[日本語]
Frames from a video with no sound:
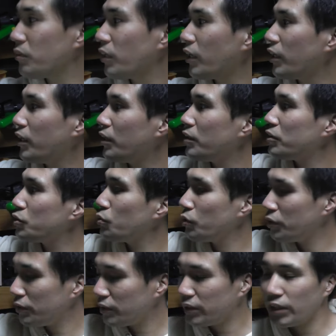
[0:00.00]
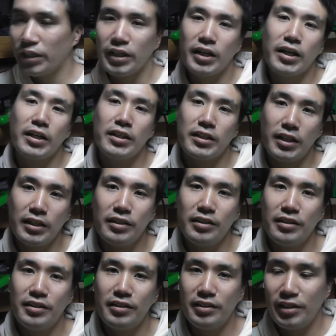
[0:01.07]
だから商品にはできなかったっ
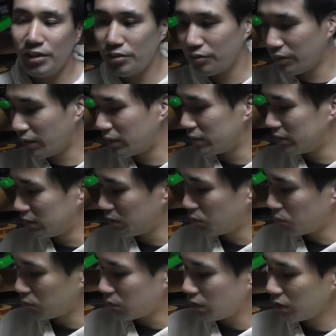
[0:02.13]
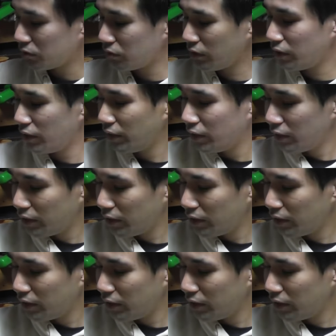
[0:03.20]
ていう感じ。本当は人に